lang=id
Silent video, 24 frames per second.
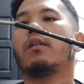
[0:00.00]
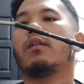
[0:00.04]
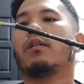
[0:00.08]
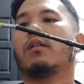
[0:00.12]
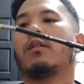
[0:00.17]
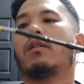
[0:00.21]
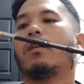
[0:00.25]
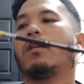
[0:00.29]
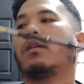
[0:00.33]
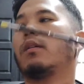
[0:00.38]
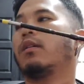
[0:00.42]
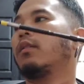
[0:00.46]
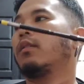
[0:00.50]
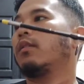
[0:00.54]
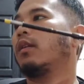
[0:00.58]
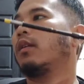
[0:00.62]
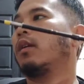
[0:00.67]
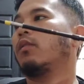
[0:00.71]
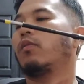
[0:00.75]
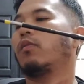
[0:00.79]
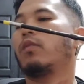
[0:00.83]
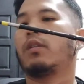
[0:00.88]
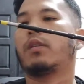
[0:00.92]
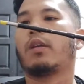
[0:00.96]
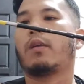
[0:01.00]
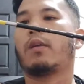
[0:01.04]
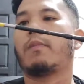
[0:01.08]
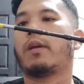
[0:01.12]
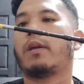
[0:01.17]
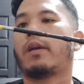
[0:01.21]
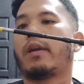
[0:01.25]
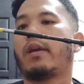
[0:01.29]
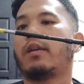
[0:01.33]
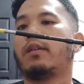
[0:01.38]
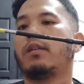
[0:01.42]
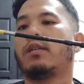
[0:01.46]
ya tergantung kita yang
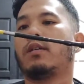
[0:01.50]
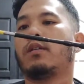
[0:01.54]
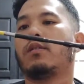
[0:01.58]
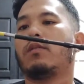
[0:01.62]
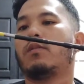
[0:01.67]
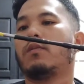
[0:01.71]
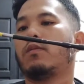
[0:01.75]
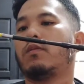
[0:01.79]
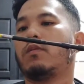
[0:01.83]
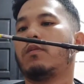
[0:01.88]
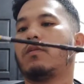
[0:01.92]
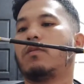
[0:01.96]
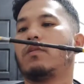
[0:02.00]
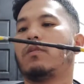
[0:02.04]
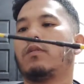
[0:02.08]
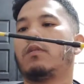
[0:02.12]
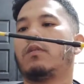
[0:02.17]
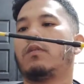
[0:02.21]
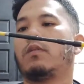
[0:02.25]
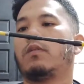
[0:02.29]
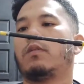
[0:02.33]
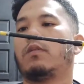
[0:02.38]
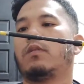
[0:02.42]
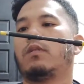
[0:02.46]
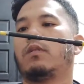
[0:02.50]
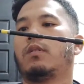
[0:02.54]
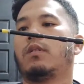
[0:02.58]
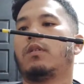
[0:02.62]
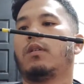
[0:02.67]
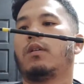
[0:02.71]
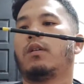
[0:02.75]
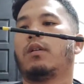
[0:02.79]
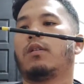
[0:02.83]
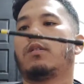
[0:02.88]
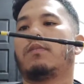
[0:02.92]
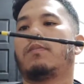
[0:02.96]
pakai aja kan?
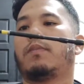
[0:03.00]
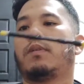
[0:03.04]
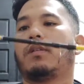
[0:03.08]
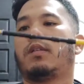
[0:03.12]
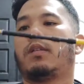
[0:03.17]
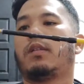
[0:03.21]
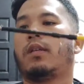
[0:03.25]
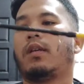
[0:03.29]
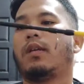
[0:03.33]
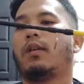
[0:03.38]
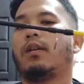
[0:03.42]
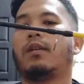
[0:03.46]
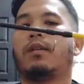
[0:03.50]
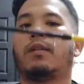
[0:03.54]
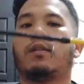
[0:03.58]
seperti ya